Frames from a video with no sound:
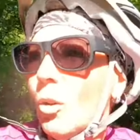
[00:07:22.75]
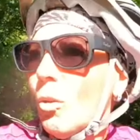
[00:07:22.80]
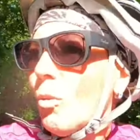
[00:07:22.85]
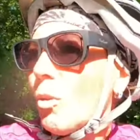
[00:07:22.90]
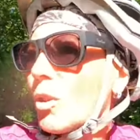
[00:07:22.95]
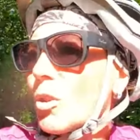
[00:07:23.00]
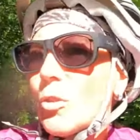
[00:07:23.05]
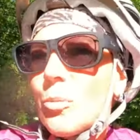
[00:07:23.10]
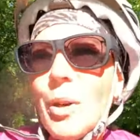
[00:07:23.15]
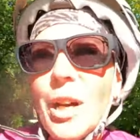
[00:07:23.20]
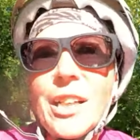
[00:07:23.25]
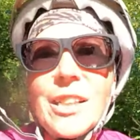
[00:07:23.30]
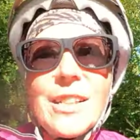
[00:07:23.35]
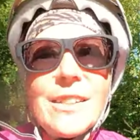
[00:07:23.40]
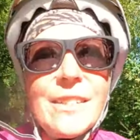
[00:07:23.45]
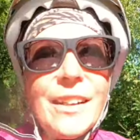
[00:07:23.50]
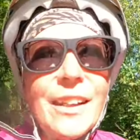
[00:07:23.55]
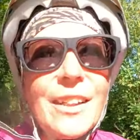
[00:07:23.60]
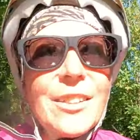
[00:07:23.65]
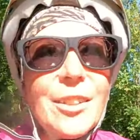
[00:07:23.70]
Und so mache ich
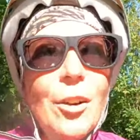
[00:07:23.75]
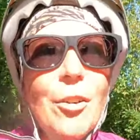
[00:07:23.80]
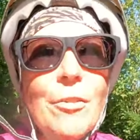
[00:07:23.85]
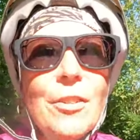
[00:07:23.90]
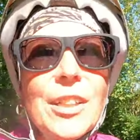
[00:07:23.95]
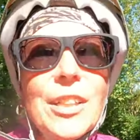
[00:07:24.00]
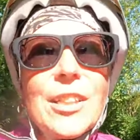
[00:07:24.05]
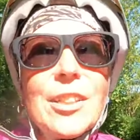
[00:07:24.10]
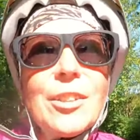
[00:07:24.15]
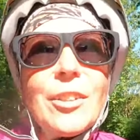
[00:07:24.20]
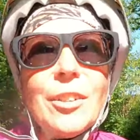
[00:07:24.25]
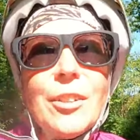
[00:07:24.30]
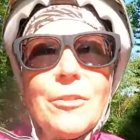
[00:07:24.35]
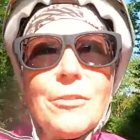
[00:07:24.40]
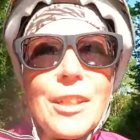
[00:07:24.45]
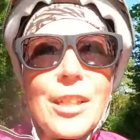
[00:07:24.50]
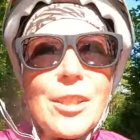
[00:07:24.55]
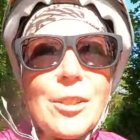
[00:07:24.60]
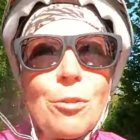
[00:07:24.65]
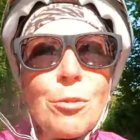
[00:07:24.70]
das eigentlich auch, wenn ich äh,
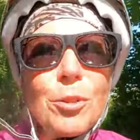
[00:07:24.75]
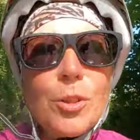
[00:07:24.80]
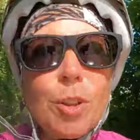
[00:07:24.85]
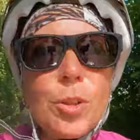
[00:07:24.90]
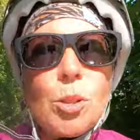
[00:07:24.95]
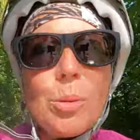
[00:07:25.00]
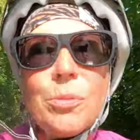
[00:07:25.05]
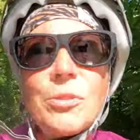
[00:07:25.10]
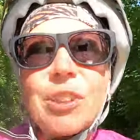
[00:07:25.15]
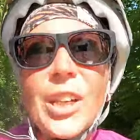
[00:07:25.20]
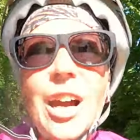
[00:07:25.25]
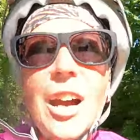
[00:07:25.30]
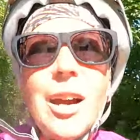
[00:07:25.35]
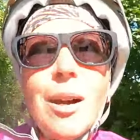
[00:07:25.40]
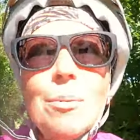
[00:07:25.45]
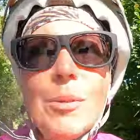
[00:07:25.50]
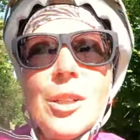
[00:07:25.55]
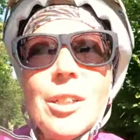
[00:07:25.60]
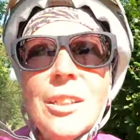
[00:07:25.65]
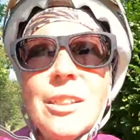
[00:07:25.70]
feste Unterkünfte
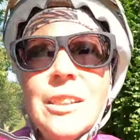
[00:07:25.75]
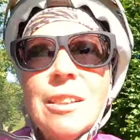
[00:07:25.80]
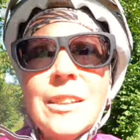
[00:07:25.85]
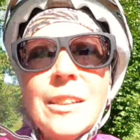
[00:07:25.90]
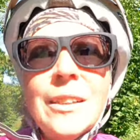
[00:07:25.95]
habe.